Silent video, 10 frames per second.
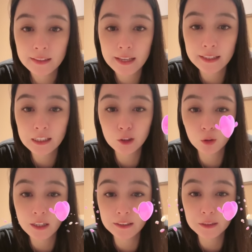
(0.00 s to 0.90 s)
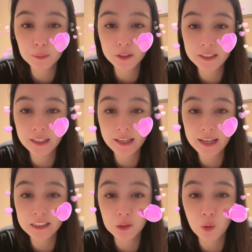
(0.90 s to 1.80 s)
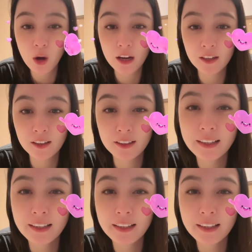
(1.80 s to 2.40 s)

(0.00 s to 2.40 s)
天天守在你直播间，开心快乐。